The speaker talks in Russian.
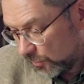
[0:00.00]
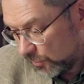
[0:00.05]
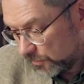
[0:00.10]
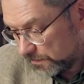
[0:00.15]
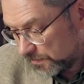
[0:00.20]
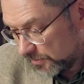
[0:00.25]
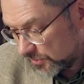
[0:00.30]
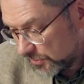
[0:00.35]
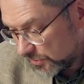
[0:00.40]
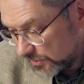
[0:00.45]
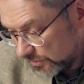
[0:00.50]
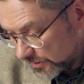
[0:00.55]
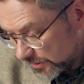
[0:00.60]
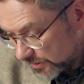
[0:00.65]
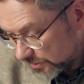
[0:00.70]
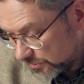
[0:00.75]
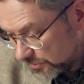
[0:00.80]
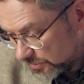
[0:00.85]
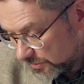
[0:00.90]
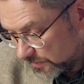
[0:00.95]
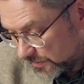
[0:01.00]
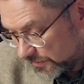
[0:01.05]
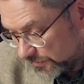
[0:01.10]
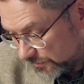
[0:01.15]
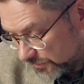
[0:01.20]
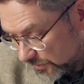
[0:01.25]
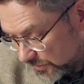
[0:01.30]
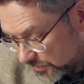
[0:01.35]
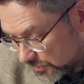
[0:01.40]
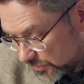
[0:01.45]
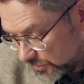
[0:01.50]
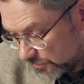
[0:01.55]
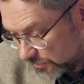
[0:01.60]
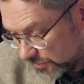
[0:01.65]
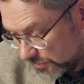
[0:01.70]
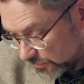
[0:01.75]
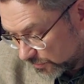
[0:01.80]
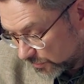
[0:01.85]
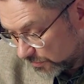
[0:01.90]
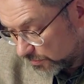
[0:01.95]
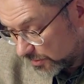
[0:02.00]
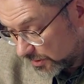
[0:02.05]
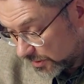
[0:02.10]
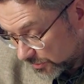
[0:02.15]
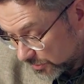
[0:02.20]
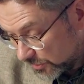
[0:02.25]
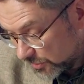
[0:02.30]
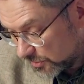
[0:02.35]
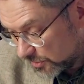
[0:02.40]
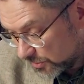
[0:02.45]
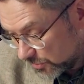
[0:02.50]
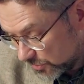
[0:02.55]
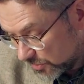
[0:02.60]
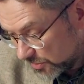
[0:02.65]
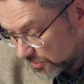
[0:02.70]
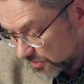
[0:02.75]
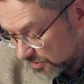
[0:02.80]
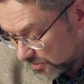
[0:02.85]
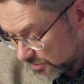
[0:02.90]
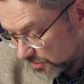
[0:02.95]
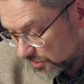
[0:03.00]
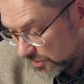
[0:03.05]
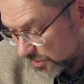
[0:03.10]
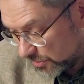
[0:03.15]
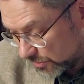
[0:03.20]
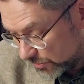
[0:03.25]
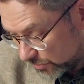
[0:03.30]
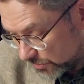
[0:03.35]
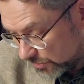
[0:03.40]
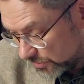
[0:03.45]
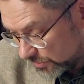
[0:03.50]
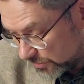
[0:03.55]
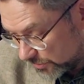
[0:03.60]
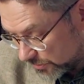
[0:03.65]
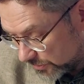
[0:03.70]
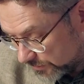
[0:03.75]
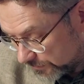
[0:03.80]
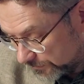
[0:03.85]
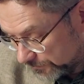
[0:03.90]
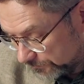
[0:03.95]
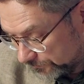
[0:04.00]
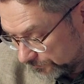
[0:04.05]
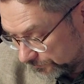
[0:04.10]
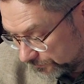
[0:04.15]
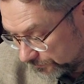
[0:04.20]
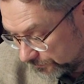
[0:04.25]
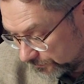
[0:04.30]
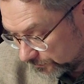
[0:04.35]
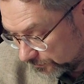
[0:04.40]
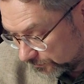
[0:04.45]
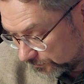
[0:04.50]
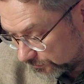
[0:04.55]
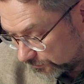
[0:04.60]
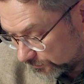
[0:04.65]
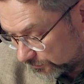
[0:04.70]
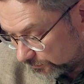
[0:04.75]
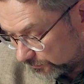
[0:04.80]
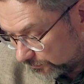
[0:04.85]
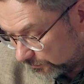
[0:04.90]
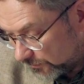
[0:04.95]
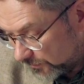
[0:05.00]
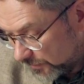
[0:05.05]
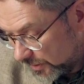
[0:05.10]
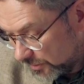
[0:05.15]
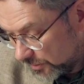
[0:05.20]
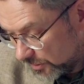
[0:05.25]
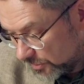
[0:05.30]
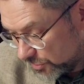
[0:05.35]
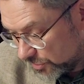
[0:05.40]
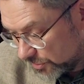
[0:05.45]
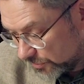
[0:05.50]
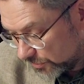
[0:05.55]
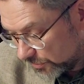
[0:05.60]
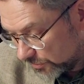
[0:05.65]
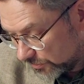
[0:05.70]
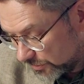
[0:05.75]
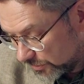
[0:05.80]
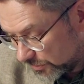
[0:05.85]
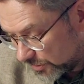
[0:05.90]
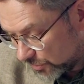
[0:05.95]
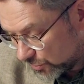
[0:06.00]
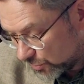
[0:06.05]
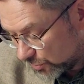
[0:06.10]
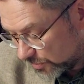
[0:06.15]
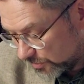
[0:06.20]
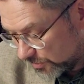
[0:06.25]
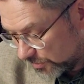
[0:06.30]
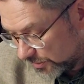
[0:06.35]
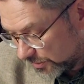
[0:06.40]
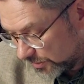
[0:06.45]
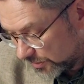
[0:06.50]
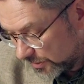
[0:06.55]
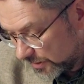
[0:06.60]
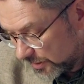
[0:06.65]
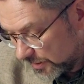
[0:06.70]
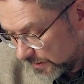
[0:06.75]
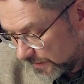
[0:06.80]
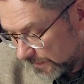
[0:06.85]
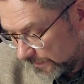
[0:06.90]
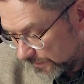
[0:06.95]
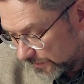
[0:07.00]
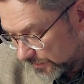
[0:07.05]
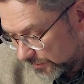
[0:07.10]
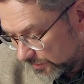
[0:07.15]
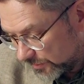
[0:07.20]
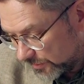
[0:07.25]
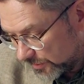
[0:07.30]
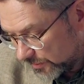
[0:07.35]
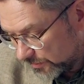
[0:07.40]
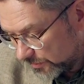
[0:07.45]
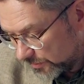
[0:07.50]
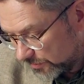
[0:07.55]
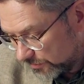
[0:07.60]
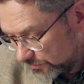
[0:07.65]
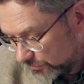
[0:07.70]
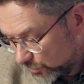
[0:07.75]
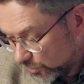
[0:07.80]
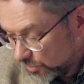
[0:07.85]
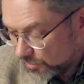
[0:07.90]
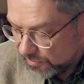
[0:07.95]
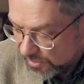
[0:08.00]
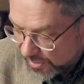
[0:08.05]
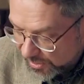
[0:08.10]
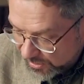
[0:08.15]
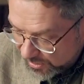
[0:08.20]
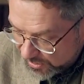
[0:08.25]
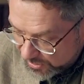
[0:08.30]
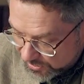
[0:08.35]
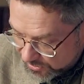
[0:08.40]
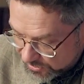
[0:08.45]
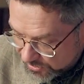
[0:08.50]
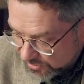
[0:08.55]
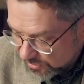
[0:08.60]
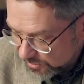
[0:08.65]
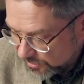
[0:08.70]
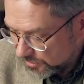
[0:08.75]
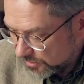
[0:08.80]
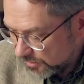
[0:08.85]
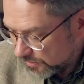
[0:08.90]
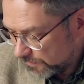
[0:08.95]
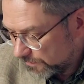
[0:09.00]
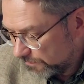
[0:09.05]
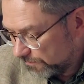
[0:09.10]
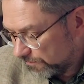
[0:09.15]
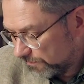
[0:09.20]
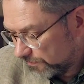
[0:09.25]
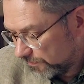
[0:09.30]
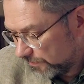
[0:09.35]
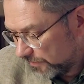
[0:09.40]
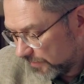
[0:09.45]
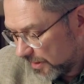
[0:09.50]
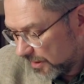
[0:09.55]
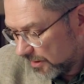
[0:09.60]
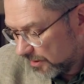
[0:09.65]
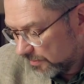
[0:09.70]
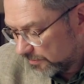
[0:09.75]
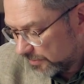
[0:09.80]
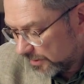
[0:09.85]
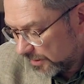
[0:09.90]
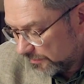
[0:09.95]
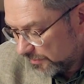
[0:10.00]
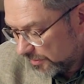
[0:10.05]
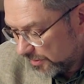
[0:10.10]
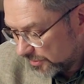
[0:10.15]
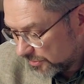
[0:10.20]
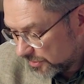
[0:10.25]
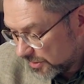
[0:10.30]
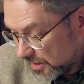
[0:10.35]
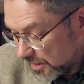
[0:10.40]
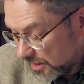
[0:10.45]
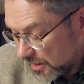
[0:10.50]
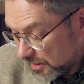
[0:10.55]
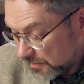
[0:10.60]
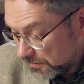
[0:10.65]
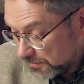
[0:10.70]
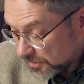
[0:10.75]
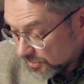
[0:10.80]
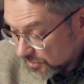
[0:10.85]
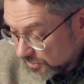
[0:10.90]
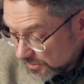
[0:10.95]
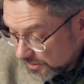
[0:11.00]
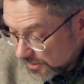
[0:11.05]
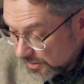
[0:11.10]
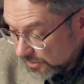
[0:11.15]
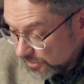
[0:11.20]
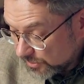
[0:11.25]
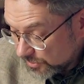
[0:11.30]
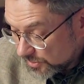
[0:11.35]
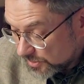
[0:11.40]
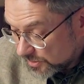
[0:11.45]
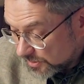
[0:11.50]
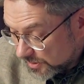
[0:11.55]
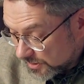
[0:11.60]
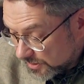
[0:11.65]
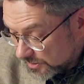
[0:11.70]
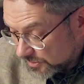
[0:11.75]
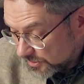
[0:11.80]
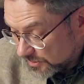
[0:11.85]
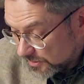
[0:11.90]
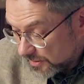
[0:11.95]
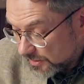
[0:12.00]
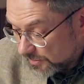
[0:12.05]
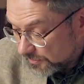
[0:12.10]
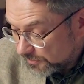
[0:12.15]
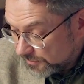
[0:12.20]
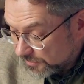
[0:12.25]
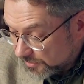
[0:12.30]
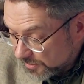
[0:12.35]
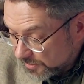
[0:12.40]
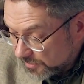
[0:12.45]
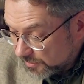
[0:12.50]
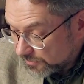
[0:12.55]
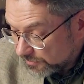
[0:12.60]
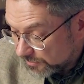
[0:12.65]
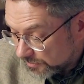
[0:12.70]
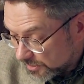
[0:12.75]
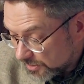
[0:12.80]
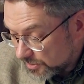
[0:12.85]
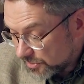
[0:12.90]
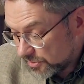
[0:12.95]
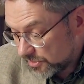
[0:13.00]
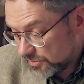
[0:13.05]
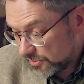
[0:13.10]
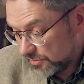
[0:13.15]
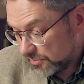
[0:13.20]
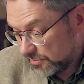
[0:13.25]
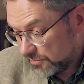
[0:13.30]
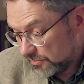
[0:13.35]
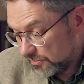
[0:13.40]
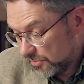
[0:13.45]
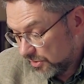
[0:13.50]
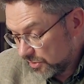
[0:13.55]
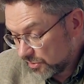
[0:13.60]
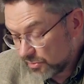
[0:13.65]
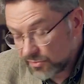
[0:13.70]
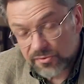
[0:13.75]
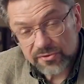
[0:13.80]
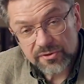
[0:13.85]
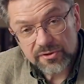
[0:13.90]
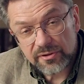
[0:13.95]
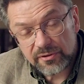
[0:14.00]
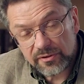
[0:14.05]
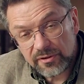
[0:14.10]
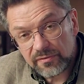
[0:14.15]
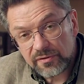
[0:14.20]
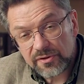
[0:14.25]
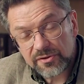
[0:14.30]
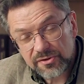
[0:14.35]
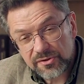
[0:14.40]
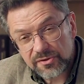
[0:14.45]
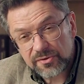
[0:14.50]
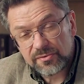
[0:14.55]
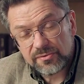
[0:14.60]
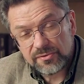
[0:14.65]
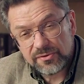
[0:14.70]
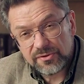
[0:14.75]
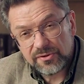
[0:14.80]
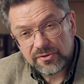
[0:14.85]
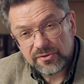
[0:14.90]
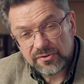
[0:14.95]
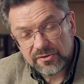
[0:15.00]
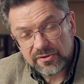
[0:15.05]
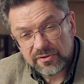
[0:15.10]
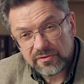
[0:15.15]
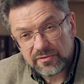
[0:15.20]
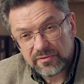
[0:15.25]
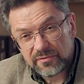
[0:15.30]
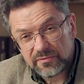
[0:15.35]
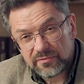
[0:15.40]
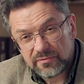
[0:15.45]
он посылает Тимофея, своего брата и служителей, сотрудника, да? Для чего? Для того, чтобы их э, как бы уговорить или там проверить послал узнать о вере вашей, не искусил ли вас искуситель.